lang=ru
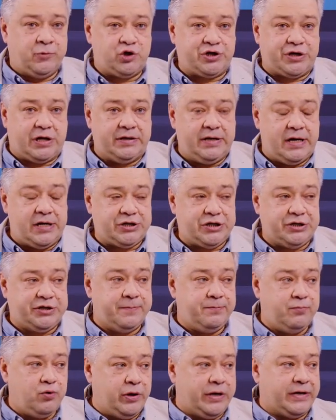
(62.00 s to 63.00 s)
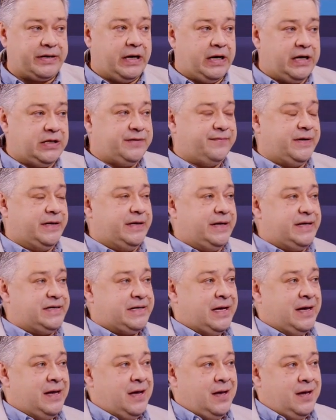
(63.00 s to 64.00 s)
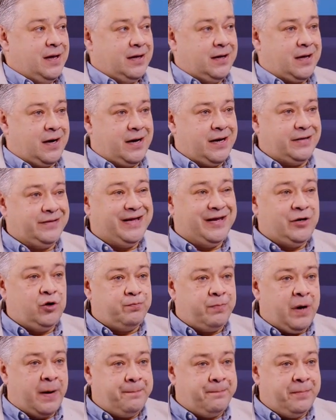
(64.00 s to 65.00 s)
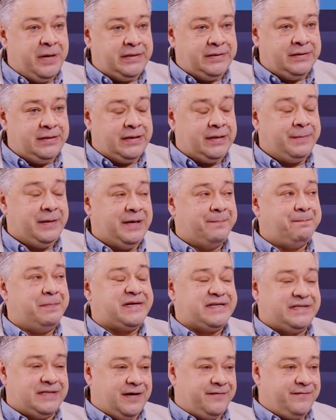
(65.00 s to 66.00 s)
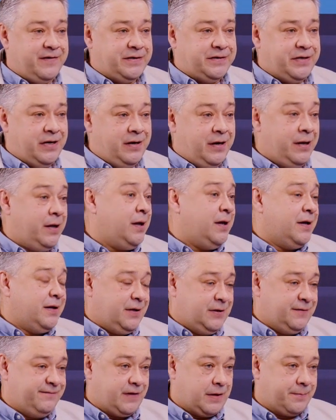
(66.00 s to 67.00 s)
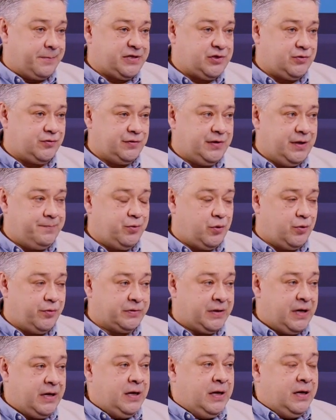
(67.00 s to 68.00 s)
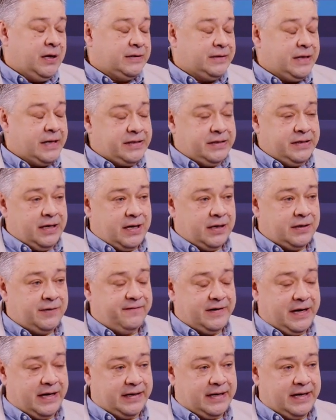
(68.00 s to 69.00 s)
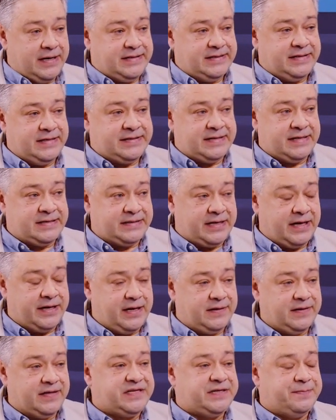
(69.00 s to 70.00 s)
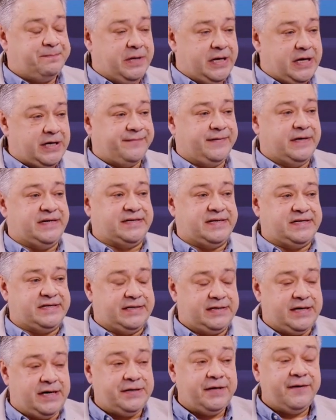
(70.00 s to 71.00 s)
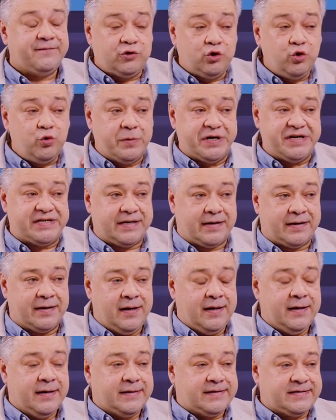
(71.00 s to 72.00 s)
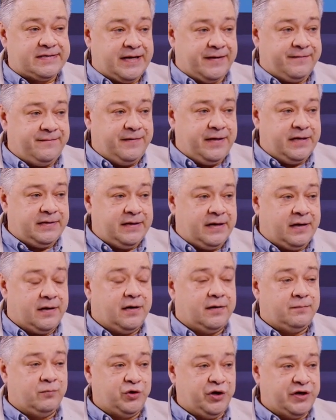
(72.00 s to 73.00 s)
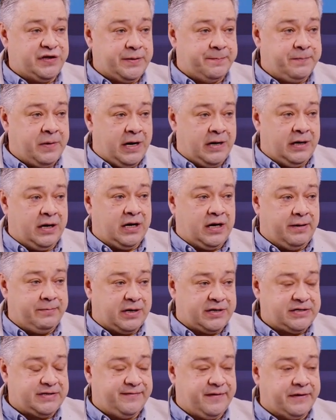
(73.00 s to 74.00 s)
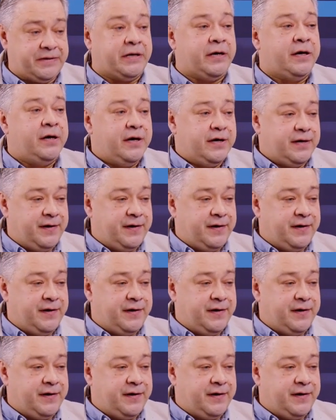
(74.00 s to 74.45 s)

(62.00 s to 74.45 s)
немножко дальше, тем более для этого есть крайне любопытный и познавательный информационный повод. На днях в Хакасии состоялось первое заседание в Думы комиссия Совета муниципальных образований